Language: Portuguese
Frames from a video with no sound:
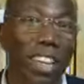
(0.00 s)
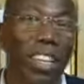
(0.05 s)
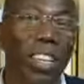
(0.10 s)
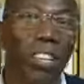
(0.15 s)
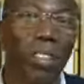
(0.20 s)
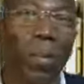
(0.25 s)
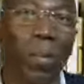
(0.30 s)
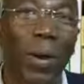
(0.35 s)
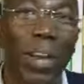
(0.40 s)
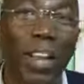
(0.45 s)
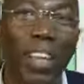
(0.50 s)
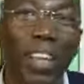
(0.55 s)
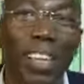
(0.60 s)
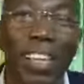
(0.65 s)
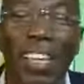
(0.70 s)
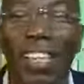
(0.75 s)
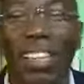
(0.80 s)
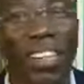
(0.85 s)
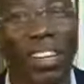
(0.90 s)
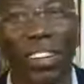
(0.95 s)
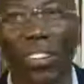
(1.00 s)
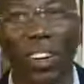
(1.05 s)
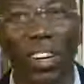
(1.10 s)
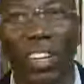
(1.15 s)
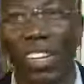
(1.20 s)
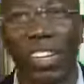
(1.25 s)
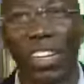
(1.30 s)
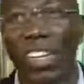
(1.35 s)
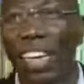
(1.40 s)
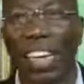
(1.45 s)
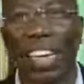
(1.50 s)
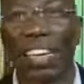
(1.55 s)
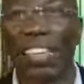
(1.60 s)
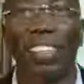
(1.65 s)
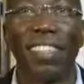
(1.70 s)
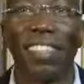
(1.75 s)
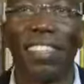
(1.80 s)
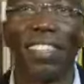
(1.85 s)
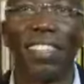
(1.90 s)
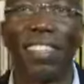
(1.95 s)
aqui toma e tem sorte, que lá é que
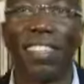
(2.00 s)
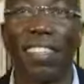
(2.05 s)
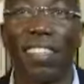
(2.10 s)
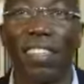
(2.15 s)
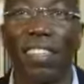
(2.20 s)
existe.